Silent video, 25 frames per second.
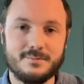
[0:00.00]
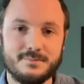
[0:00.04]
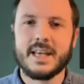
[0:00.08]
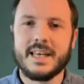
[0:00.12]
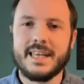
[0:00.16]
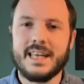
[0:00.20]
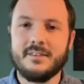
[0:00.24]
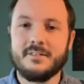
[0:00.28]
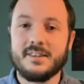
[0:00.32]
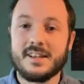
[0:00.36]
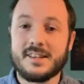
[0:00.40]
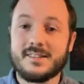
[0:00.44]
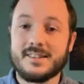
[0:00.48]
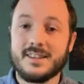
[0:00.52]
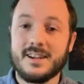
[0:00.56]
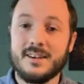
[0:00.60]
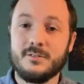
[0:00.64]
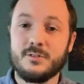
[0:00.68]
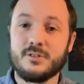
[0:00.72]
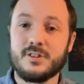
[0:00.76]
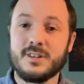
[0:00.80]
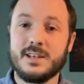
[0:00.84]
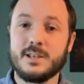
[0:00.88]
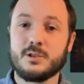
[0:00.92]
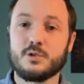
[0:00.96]
Et avec ça,
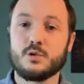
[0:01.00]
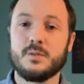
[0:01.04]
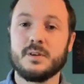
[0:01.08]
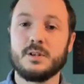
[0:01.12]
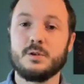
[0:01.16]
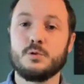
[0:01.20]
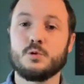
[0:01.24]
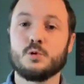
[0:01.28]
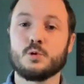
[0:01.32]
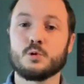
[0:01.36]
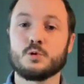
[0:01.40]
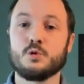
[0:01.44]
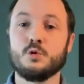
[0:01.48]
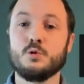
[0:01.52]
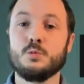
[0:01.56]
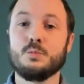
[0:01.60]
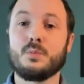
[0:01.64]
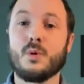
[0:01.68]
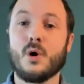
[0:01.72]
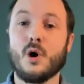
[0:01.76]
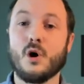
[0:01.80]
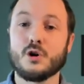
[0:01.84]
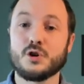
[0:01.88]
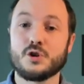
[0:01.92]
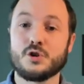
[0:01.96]
vous allez trouver du contenu
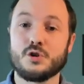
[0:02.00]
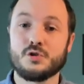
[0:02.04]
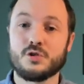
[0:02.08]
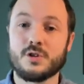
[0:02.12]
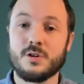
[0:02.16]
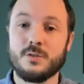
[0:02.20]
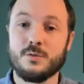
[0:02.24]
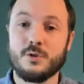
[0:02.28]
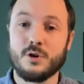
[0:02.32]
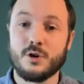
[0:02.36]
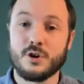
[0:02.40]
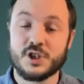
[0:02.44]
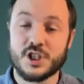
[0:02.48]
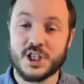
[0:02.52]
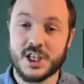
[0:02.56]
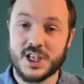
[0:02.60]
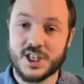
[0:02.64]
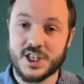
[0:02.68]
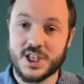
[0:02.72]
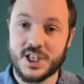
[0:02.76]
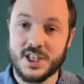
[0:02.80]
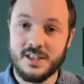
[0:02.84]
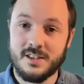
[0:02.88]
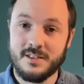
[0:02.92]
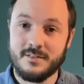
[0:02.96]
proche de ce que vous
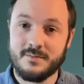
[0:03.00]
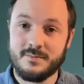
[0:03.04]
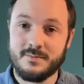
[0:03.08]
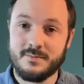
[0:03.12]
recherchez.